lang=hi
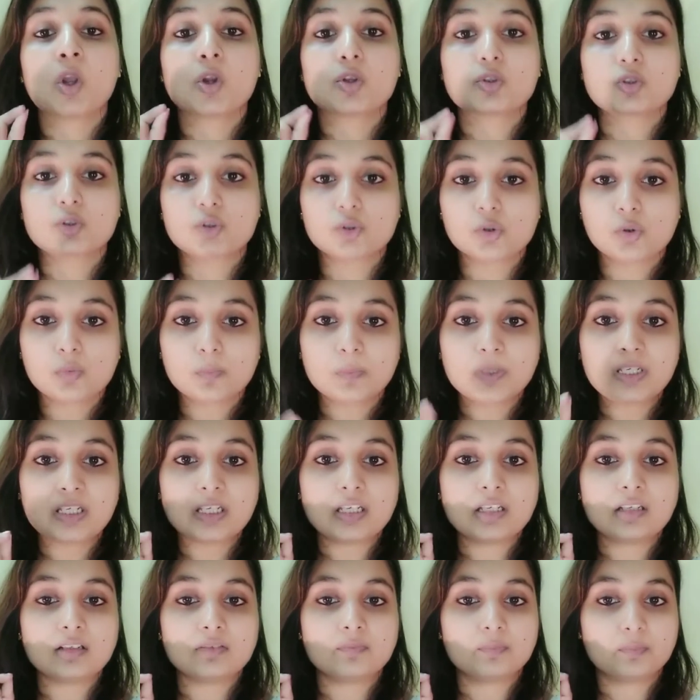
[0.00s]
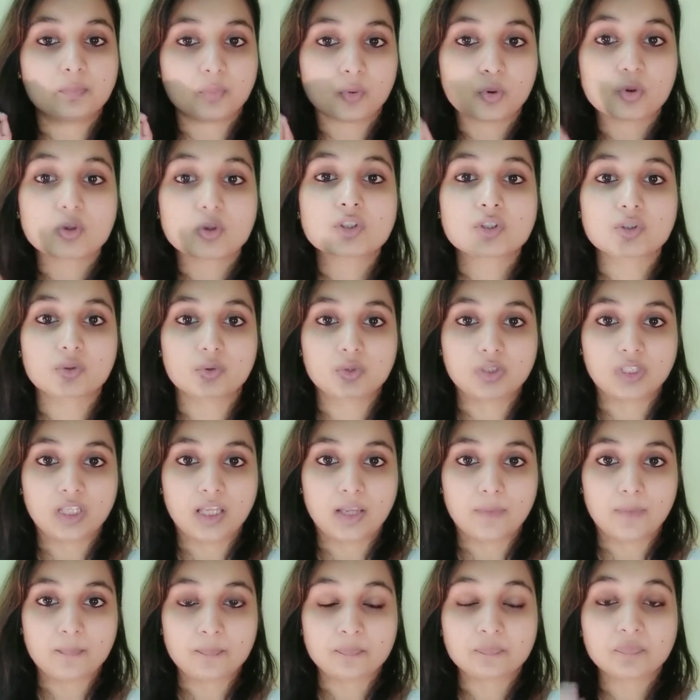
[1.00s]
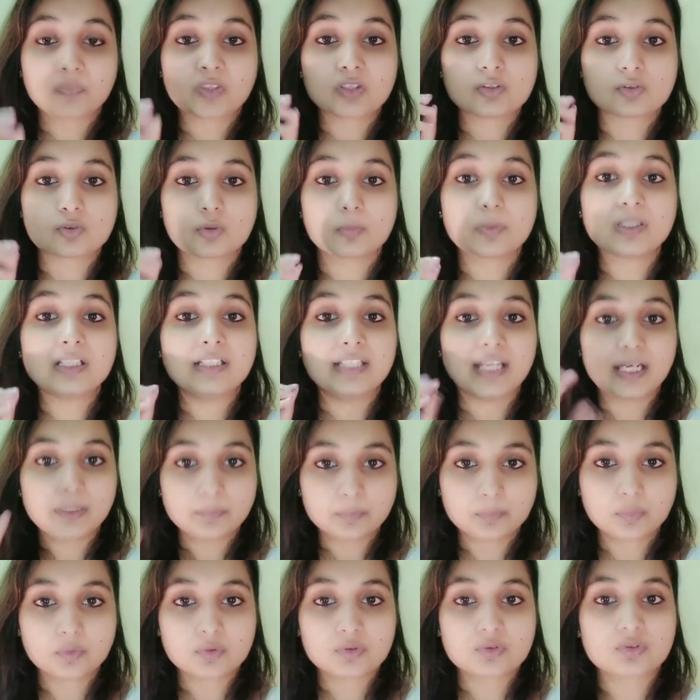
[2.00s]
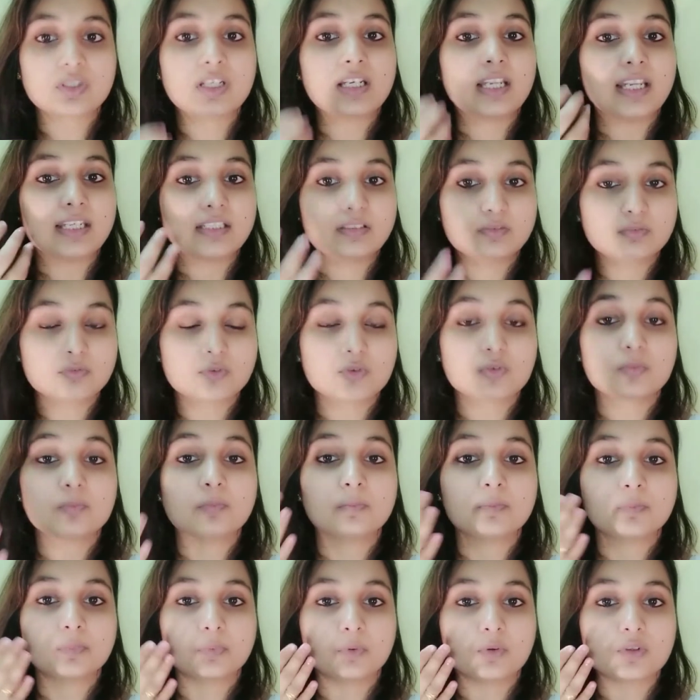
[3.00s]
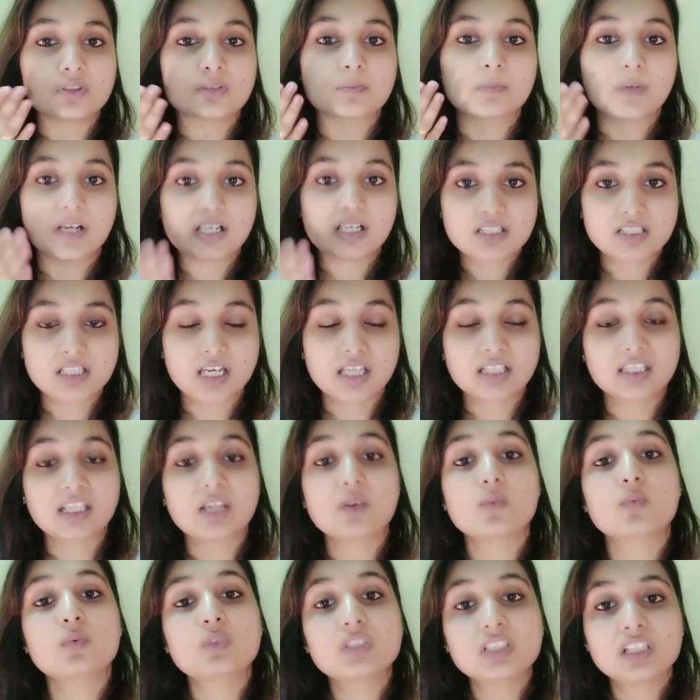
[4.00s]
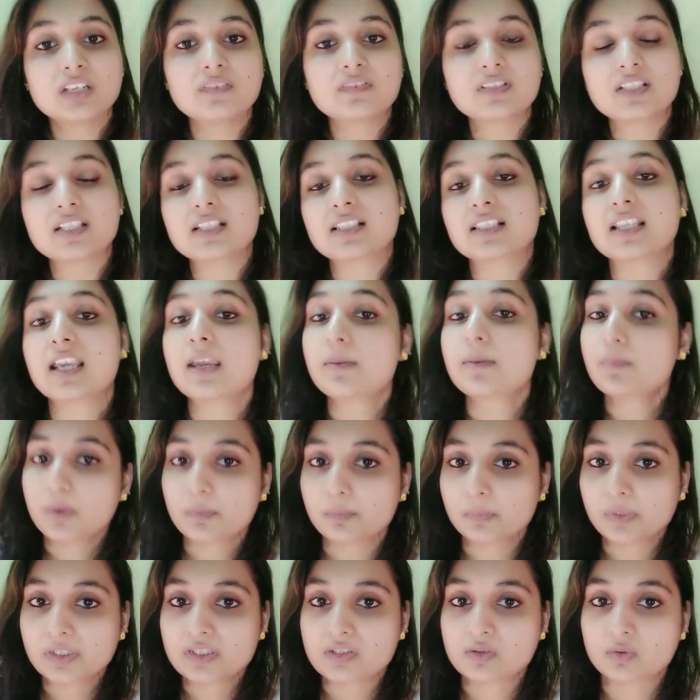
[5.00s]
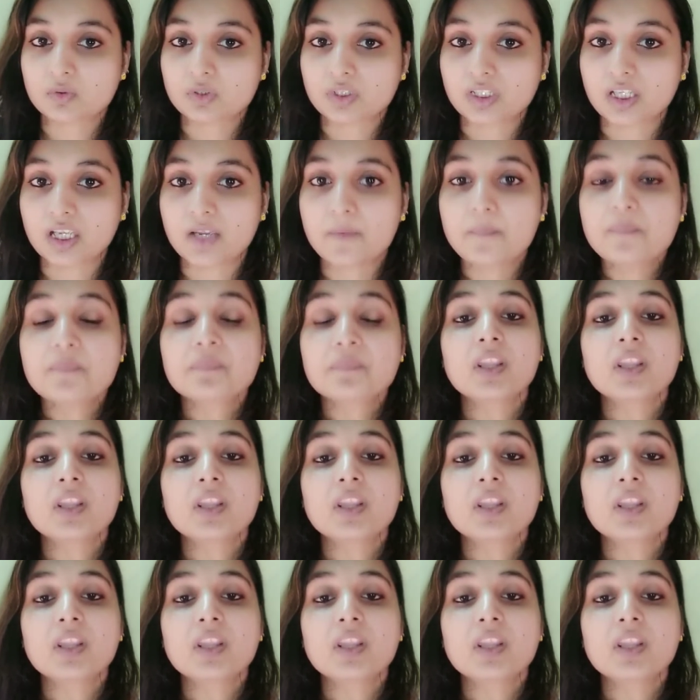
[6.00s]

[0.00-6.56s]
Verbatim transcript: जो भी पोर्स होते हैं जो भी डेड पोर्स हैं लाइक जो पोर्स भर जाते हैं उनकी वजह से ही पिंपल्स होते हैं